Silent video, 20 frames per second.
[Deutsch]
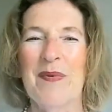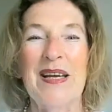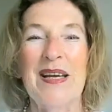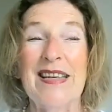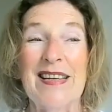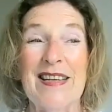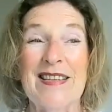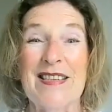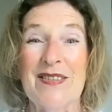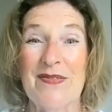
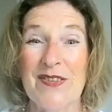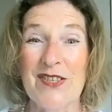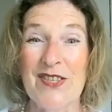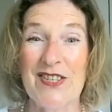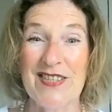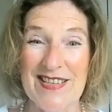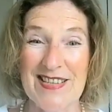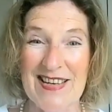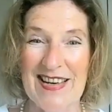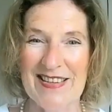in der
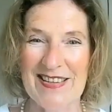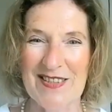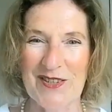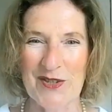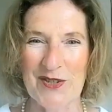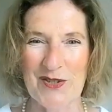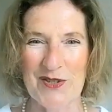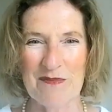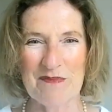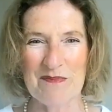Zwischenzeit
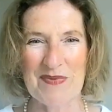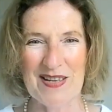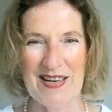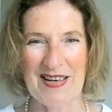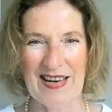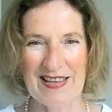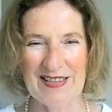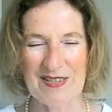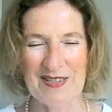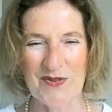auch schon
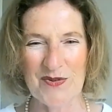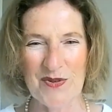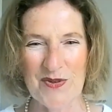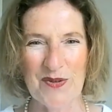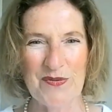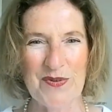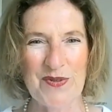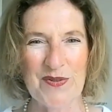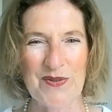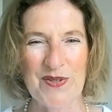begleiten
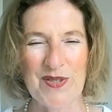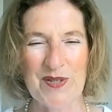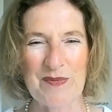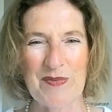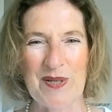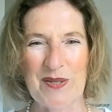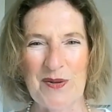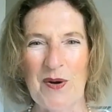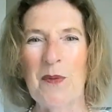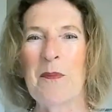durfte und
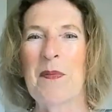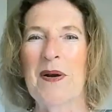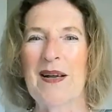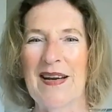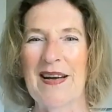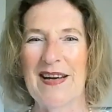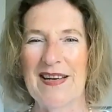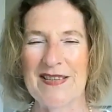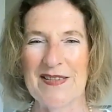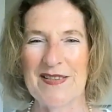immer noch
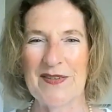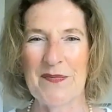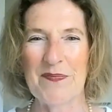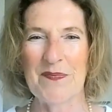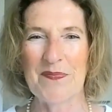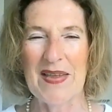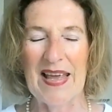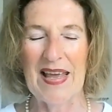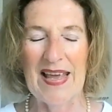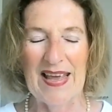begleite.